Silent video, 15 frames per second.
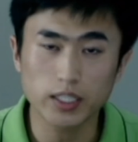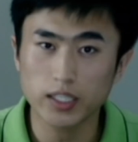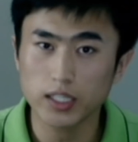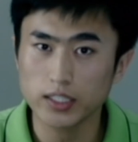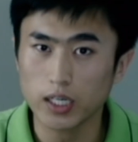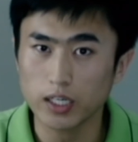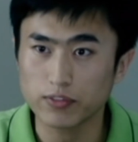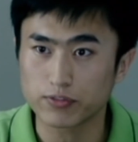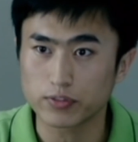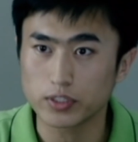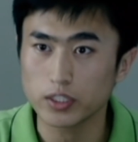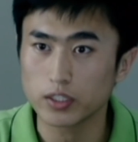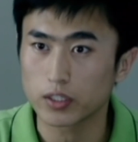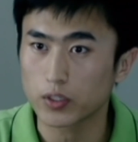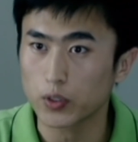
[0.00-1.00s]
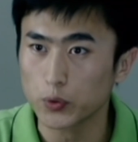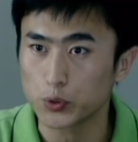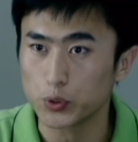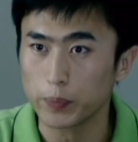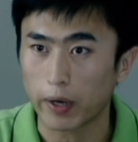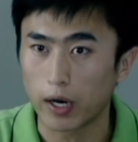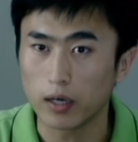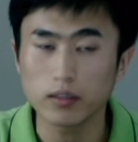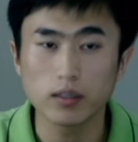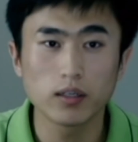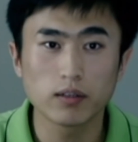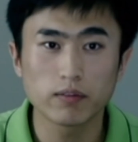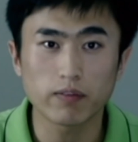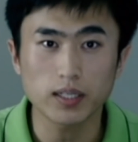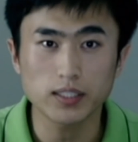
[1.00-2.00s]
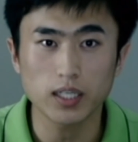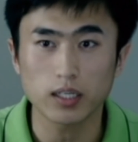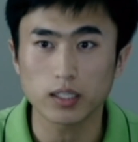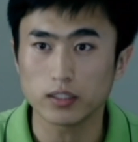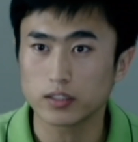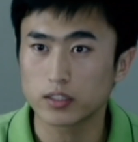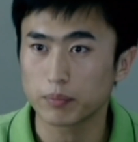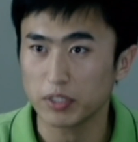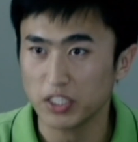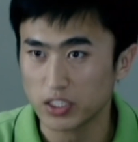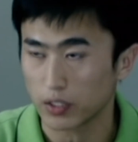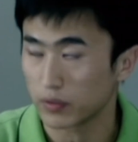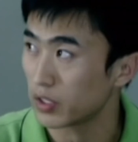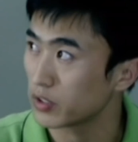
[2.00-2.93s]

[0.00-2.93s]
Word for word: Có điều là ở con mương gần nhà anh ta phát hiện thấy những tấm